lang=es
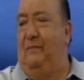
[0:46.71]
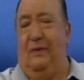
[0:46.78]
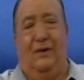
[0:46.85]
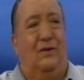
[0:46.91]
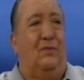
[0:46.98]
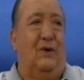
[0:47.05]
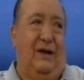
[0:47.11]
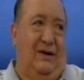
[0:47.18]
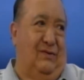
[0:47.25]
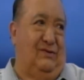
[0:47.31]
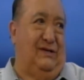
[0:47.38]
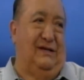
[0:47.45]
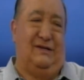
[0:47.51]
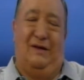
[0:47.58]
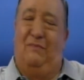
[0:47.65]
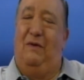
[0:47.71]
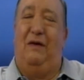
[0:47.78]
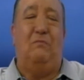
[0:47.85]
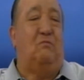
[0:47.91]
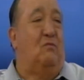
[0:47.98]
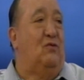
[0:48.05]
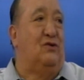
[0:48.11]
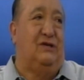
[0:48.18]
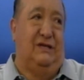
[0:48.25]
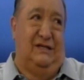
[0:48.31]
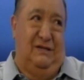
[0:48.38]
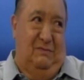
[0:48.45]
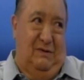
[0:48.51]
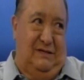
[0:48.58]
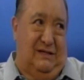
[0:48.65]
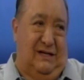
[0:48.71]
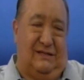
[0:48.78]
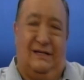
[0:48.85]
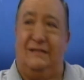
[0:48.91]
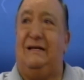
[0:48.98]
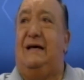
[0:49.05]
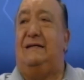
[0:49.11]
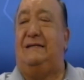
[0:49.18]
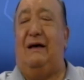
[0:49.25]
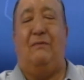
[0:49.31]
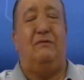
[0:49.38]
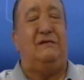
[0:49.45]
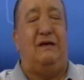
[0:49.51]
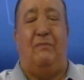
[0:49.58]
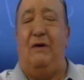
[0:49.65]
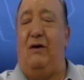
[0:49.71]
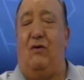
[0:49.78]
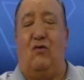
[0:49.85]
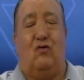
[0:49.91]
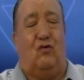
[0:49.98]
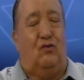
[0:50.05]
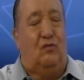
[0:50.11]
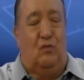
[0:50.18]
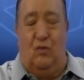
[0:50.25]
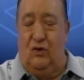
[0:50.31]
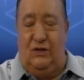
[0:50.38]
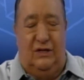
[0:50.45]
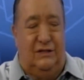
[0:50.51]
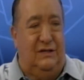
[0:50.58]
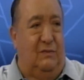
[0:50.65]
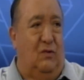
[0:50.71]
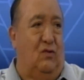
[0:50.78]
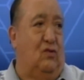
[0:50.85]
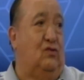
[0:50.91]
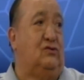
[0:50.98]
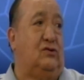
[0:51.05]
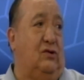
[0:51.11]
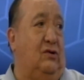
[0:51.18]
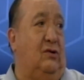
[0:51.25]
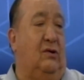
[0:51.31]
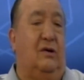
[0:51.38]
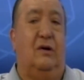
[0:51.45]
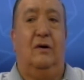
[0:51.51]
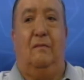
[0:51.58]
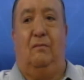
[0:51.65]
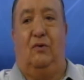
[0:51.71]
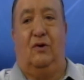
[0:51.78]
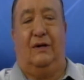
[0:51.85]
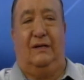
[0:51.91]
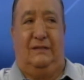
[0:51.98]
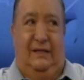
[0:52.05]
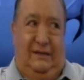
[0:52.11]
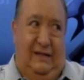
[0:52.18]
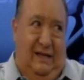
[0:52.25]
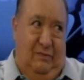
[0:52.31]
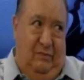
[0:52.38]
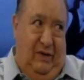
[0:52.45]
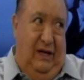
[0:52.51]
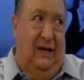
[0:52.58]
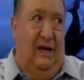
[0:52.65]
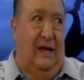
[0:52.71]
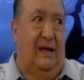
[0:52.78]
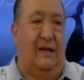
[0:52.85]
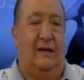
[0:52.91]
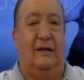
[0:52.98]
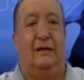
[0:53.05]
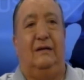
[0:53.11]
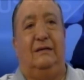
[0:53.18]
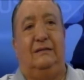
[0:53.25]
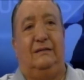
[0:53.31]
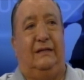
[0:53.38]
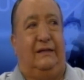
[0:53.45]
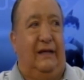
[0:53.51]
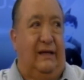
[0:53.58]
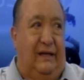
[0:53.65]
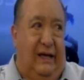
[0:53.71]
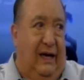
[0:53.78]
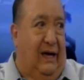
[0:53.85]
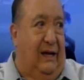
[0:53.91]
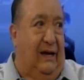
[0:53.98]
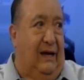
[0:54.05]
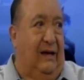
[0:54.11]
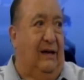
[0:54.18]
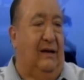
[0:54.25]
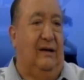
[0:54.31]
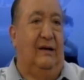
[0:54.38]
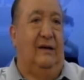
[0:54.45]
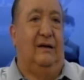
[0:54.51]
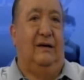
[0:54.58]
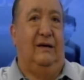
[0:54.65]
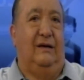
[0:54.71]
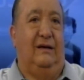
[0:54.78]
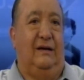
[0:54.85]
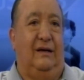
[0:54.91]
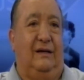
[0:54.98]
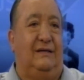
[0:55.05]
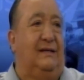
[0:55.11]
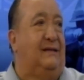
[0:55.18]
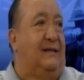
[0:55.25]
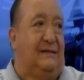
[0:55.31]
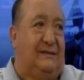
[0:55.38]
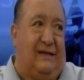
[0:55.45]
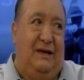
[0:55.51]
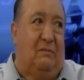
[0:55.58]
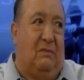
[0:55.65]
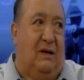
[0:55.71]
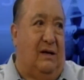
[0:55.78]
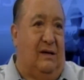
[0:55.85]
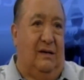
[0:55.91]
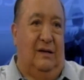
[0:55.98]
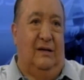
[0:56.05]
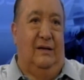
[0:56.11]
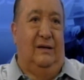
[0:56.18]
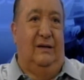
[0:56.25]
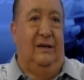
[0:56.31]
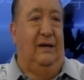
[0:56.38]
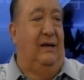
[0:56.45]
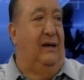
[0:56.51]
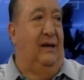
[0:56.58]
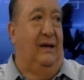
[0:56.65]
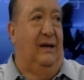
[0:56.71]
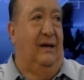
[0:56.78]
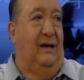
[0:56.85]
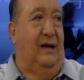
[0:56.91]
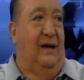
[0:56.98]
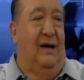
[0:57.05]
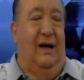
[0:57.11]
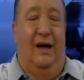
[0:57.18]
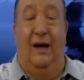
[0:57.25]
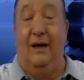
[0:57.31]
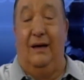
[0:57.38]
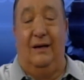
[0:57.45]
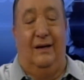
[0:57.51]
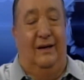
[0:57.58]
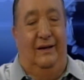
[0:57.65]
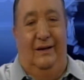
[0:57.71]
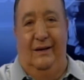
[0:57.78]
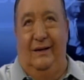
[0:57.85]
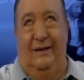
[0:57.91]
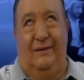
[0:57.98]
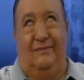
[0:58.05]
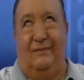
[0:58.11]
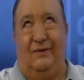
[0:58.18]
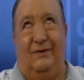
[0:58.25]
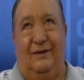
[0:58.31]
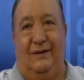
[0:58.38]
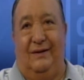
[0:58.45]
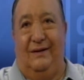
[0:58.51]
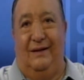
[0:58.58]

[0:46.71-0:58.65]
Pero bueno, si es a mí, muchísimas gracias. Sabes que vengo con muchísimo gusto porque se te admira, se te quiere y se te estima. Y, ay, Karina.